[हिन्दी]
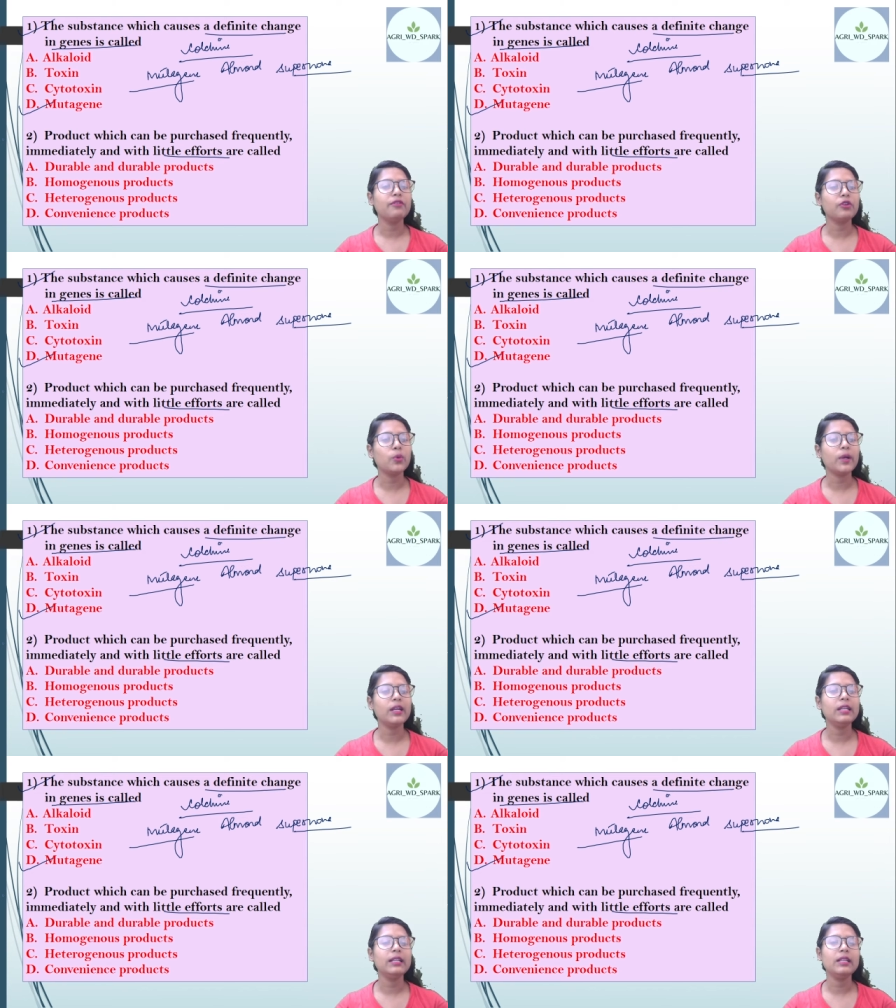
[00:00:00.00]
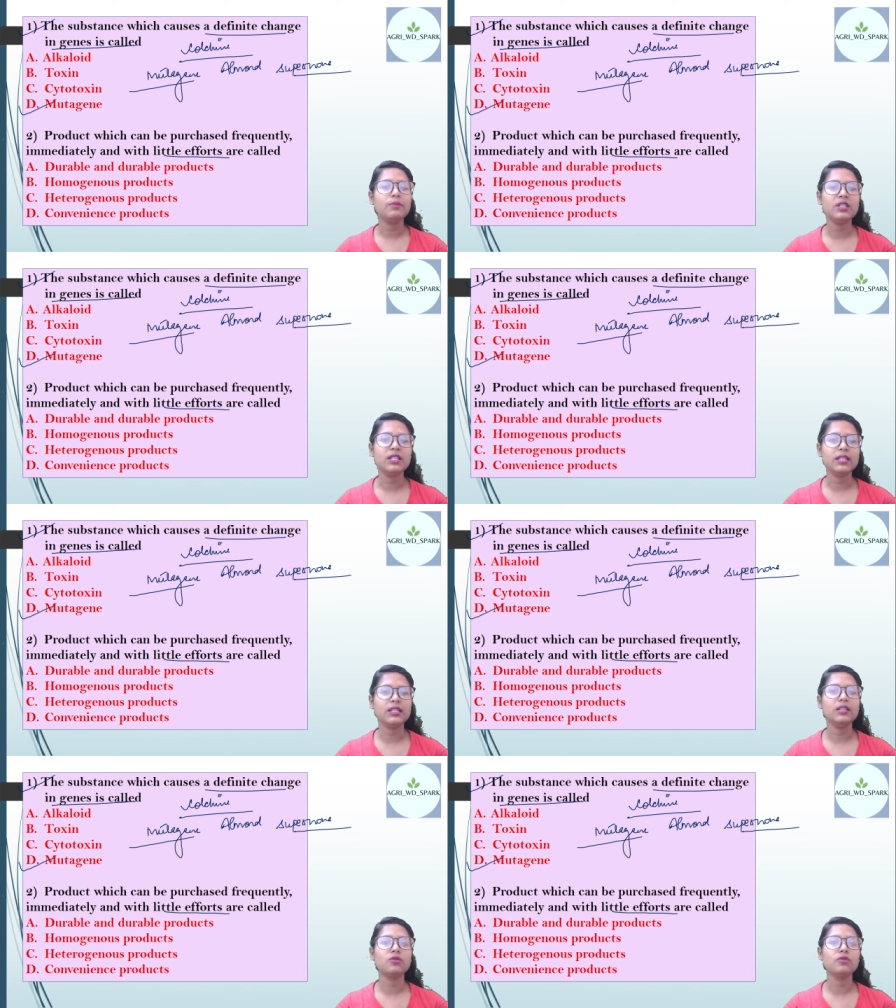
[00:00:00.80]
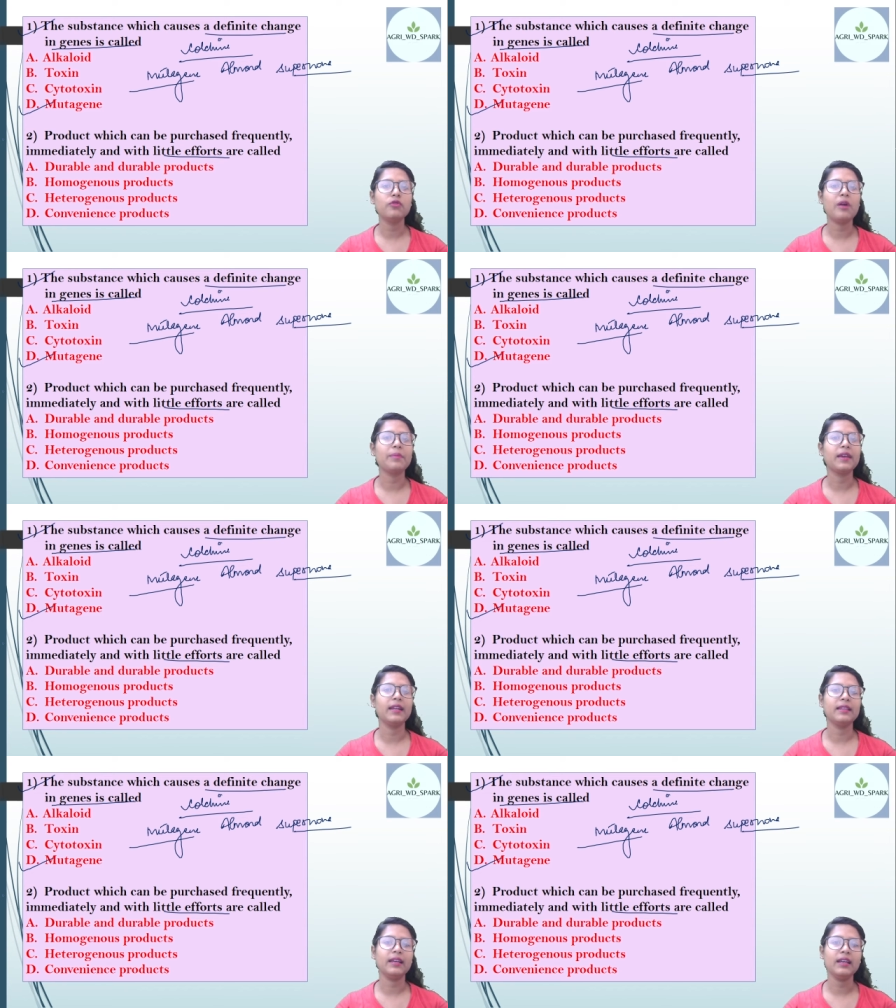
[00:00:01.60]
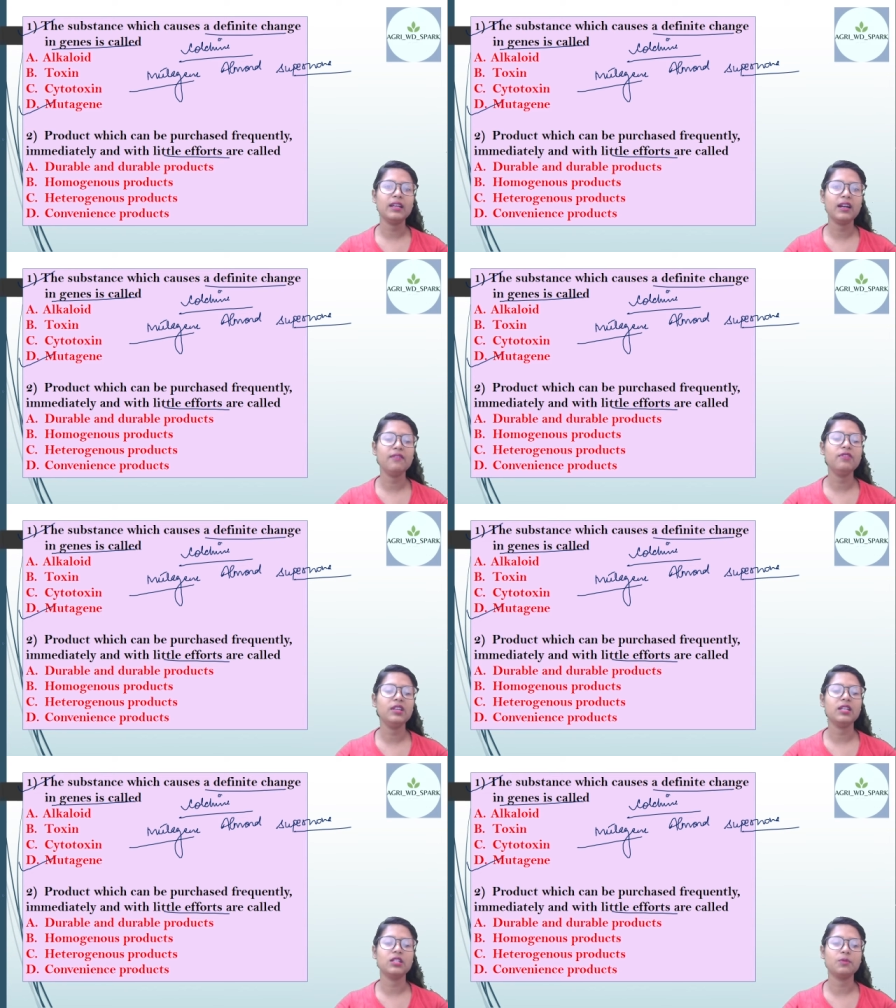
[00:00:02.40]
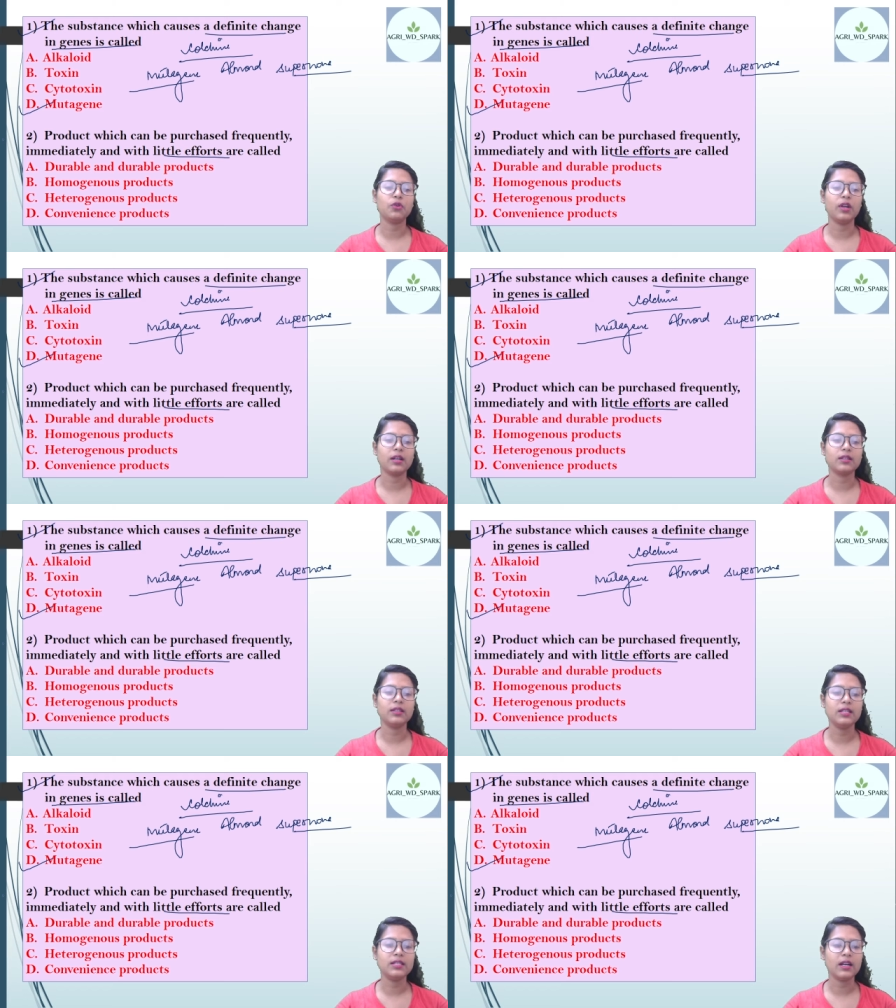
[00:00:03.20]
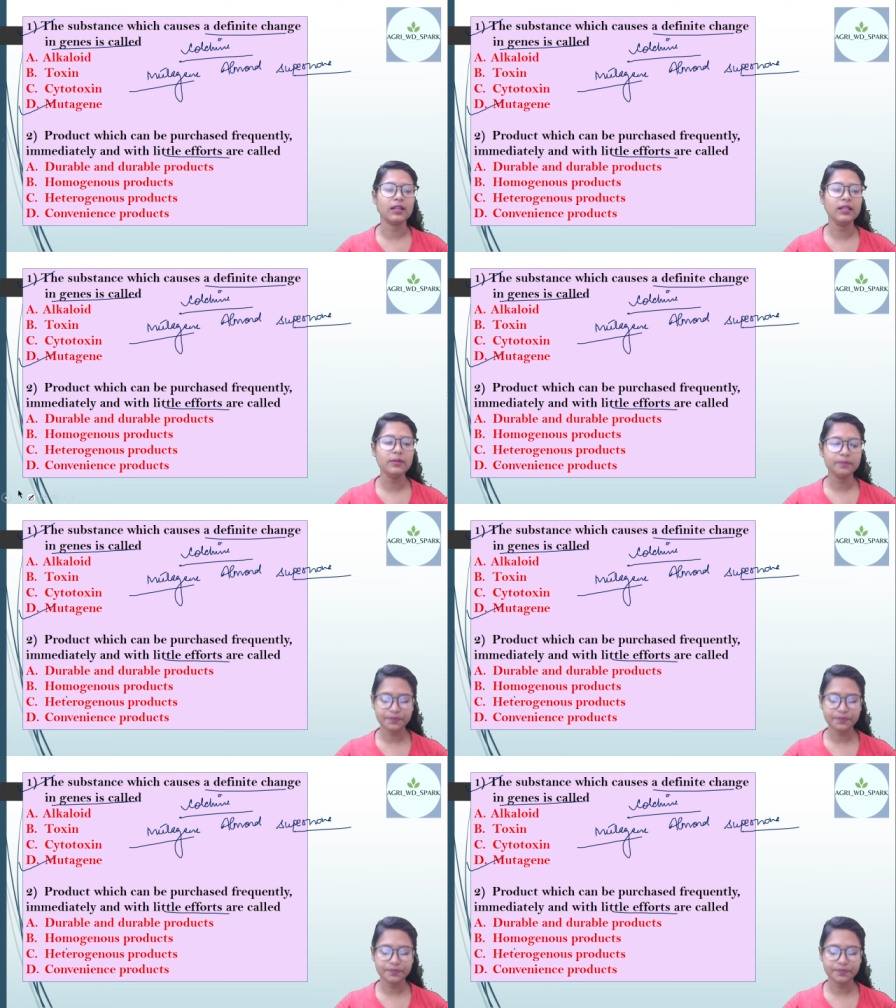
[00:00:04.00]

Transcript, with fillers: फ्रिक्वेंटली इमिडिएटली सो वो आपके रहते हैं कन्वीनियंस प्रोडक्ट दीज आर दी